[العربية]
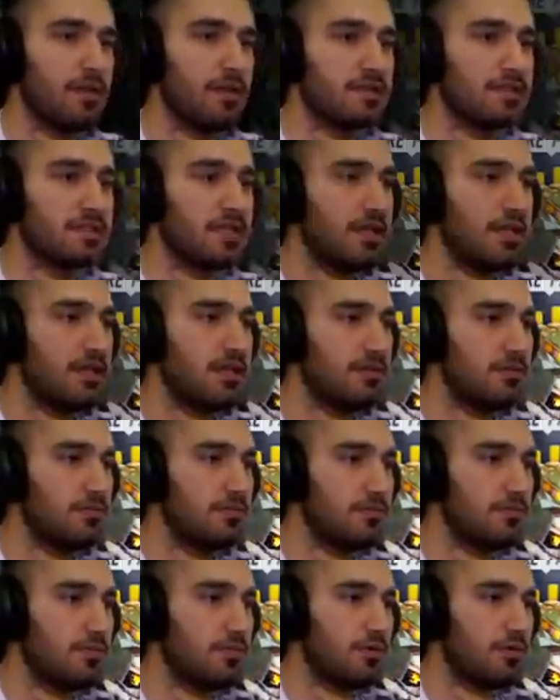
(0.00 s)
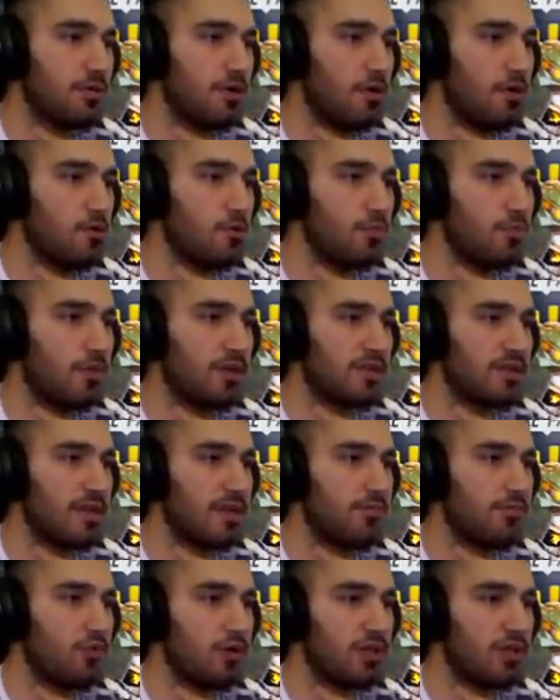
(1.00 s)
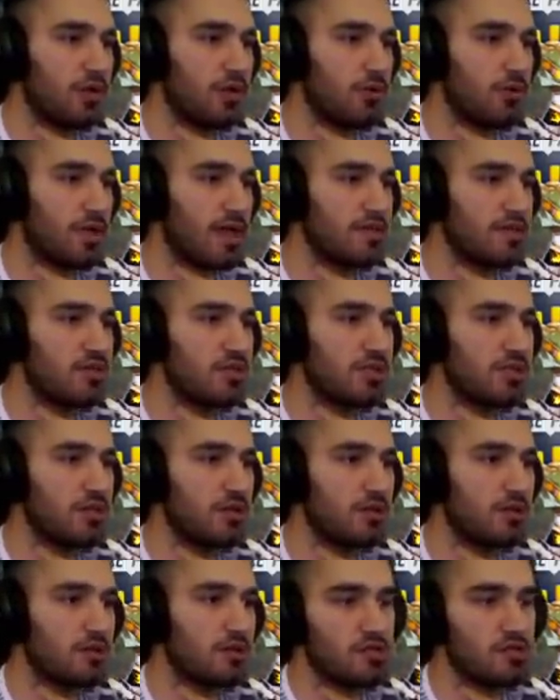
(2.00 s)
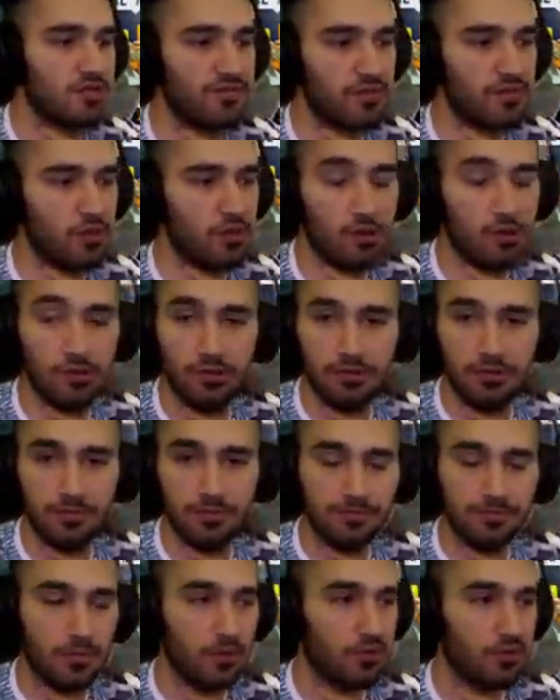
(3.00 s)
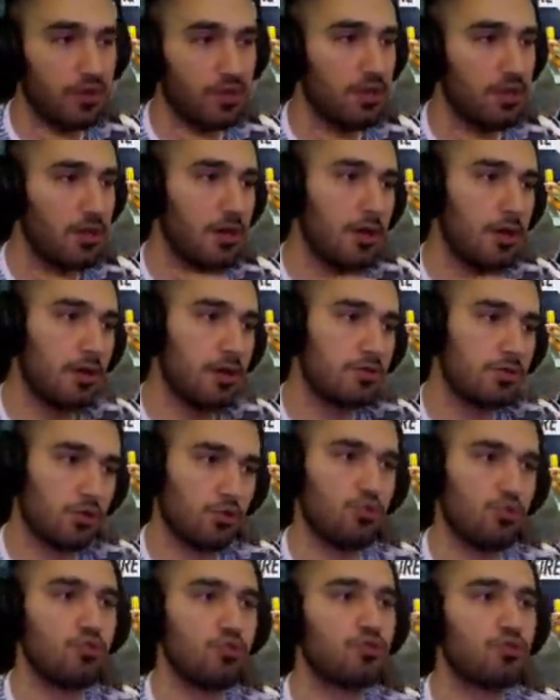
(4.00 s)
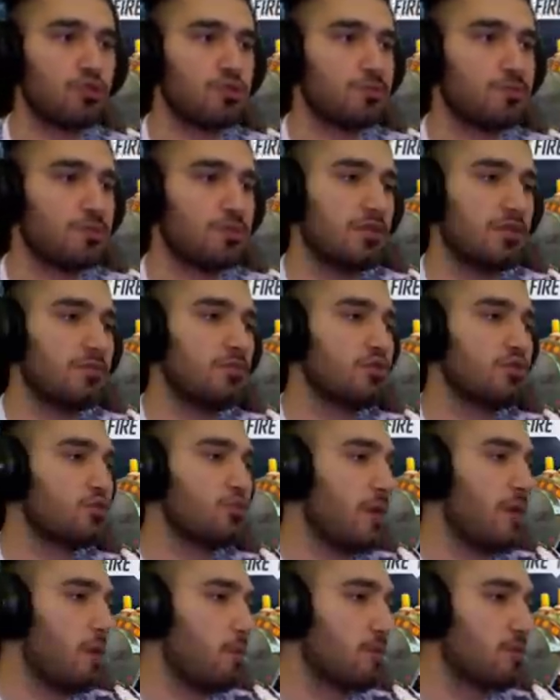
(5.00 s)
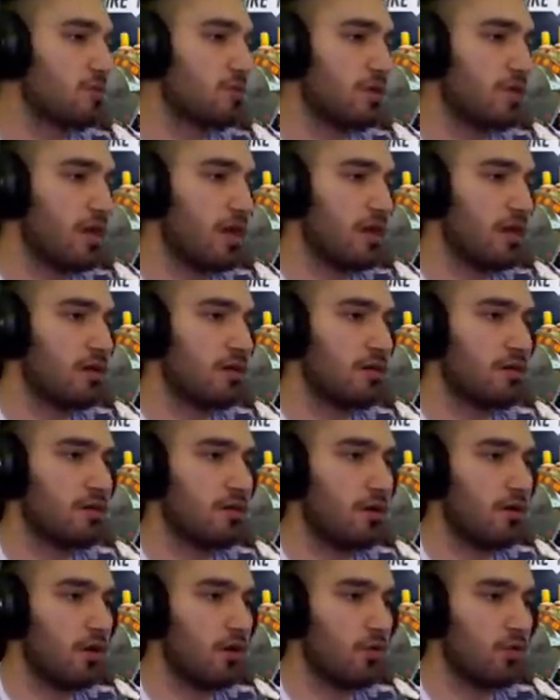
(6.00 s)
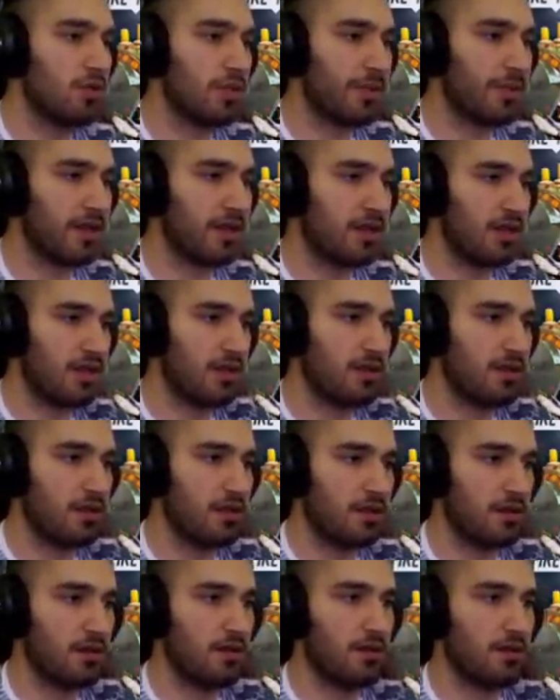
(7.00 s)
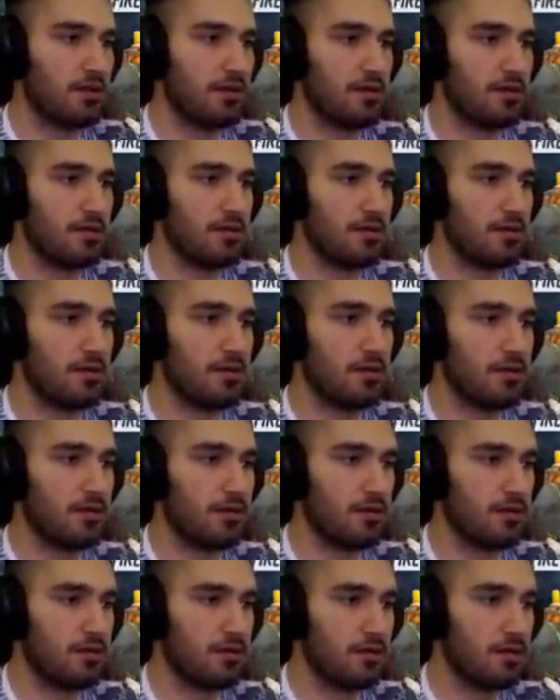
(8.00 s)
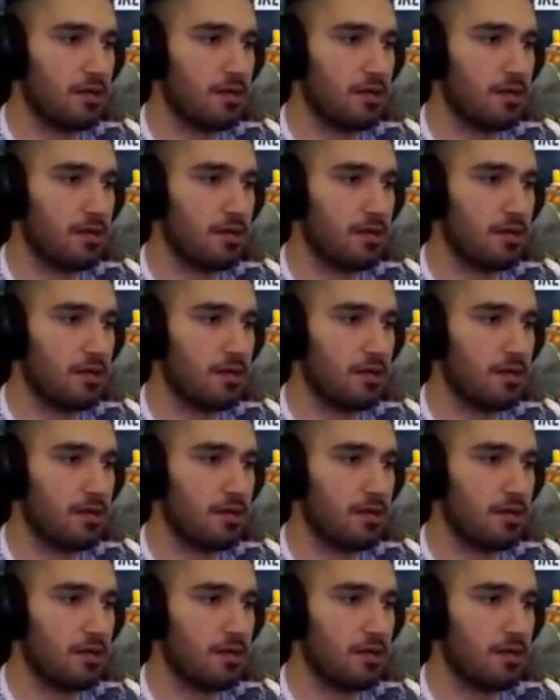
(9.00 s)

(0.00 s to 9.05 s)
السكين حلو مرتب رانيا عن جد كل شيء فيه حلو اوكي تقدرون تدمجوا معه اشياء آه، حلوه طبعا آه،